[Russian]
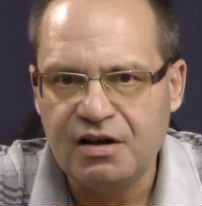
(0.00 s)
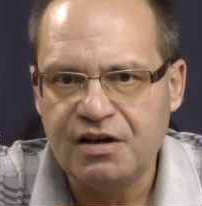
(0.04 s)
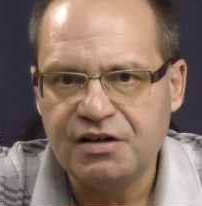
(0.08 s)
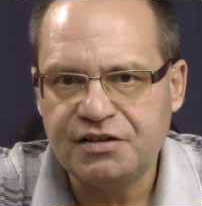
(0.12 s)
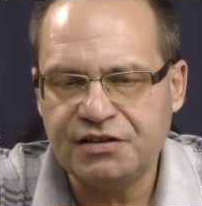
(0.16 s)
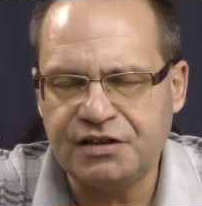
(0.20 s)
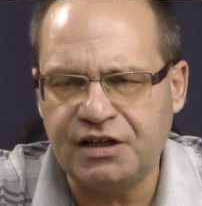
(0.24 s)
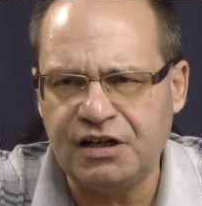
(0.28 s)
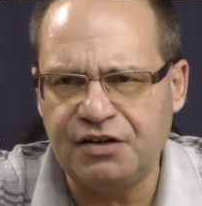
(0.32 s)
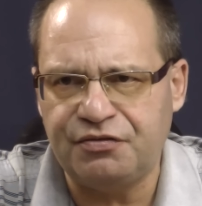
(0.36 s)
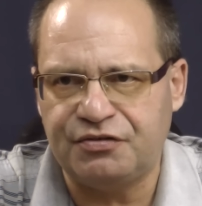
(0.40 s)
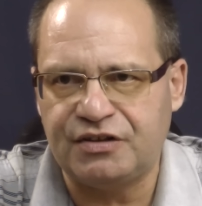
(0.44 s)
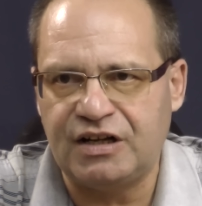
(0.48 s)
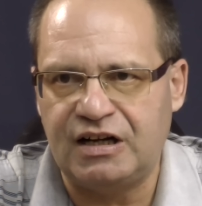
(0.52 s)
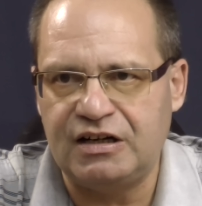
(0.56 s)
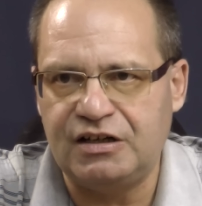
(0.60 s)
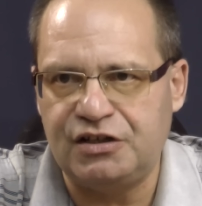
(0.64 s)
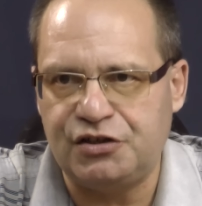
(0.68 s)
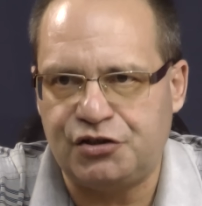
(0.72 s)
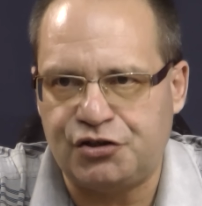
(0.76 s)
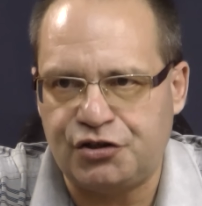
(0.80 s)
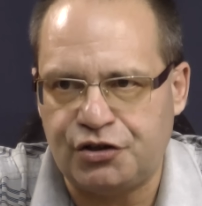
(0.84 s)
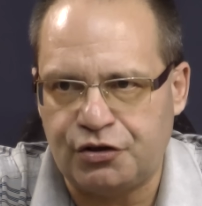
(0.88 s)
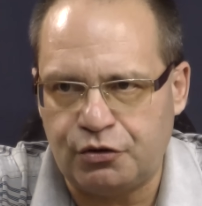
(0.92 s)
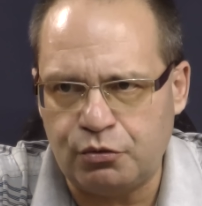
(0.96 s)
скрыв
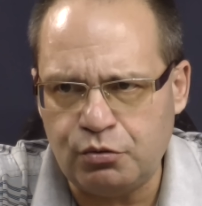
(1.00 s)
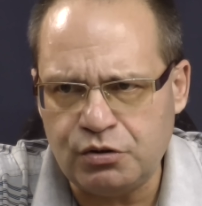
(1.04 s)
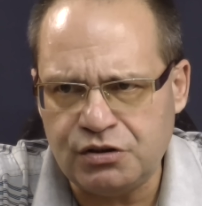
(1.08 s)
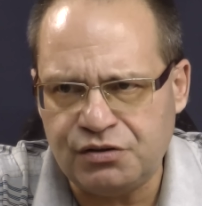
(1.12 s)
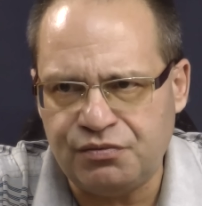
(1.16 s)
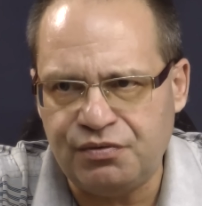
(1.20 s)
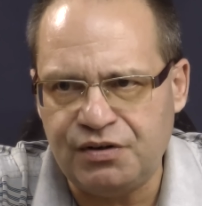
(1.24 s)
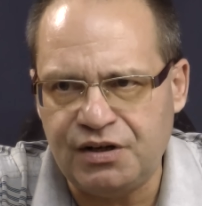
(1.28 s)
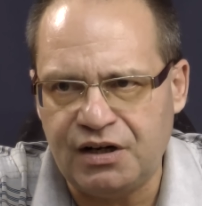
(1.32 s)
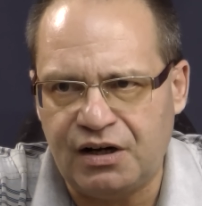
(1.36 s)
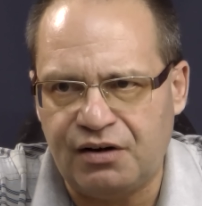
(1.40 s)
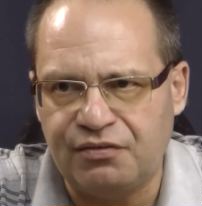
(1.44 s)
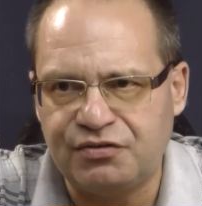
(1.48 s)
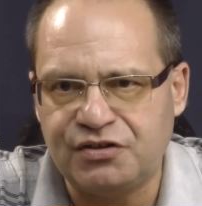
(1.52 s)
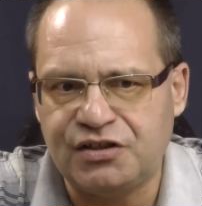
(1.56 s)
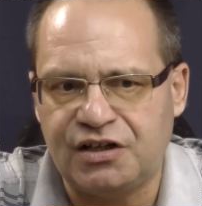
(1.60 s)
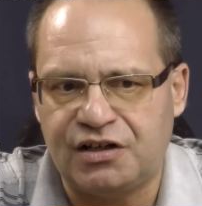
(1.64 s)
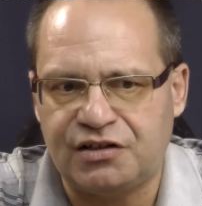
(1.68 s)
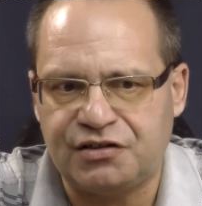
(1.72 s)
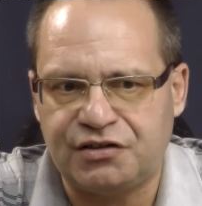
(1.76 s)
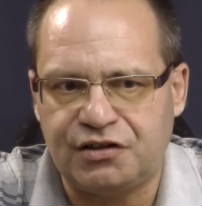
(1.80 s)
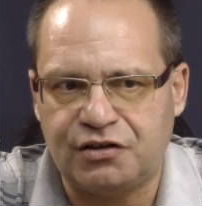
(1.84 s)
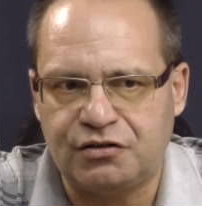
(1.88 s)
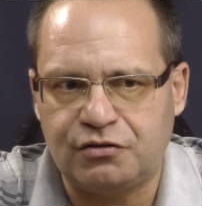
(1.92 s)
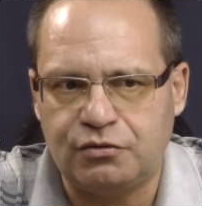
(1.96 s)
наличие родственников
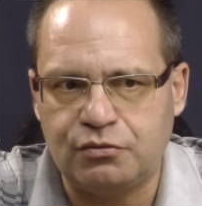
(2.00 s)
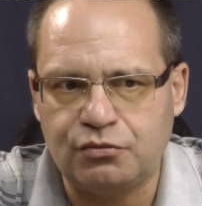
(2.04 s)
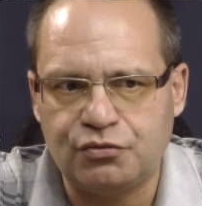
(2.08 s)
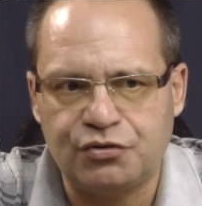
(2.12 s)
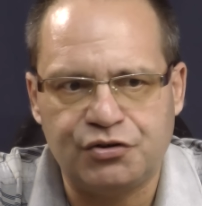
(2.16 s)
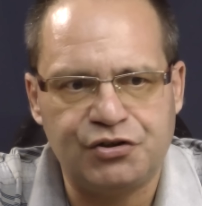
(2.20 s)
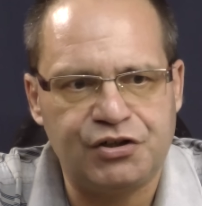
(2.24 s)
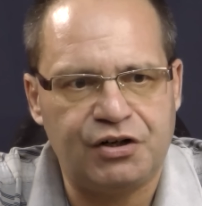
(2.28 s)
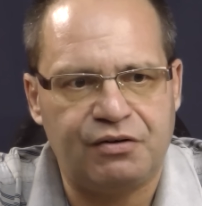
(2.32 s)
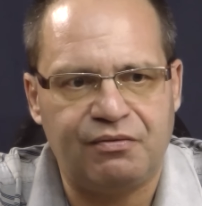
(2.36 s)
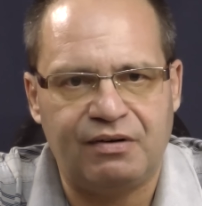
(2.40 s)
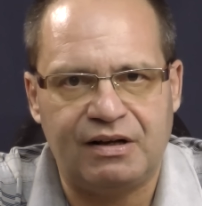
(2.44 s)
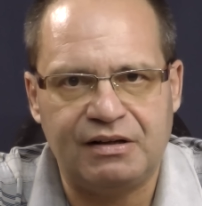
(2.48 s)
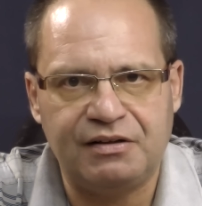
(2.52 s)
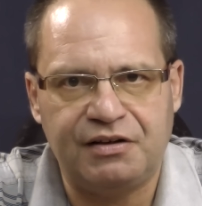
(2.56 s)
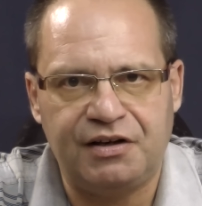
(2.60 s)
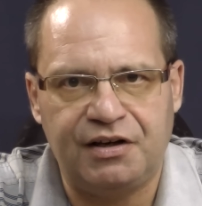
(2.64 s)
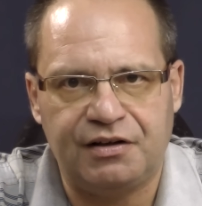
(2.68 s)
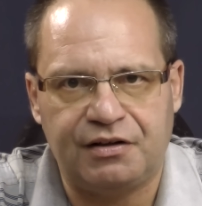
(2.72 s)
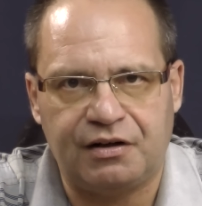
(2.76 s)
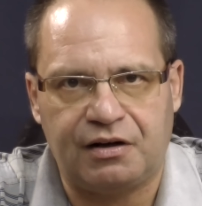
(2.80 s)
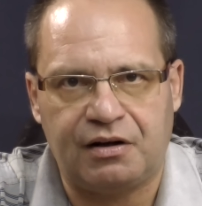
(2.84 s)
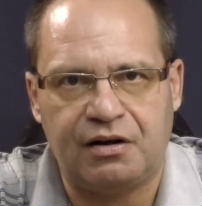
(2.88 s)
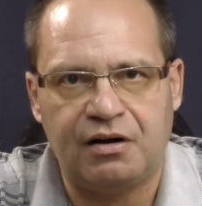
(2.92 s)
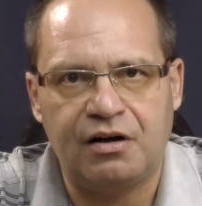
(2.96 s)
царских служащих в
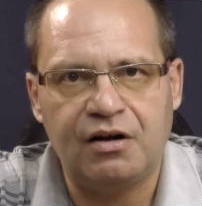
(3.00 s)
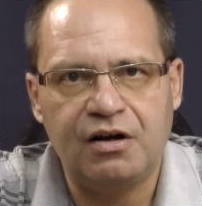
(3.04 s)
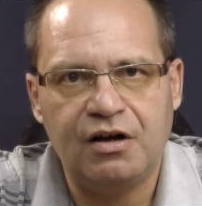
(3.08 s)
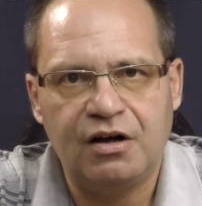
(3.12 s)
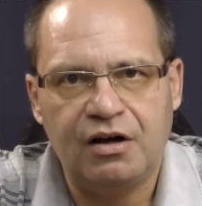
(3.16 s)
анкетах,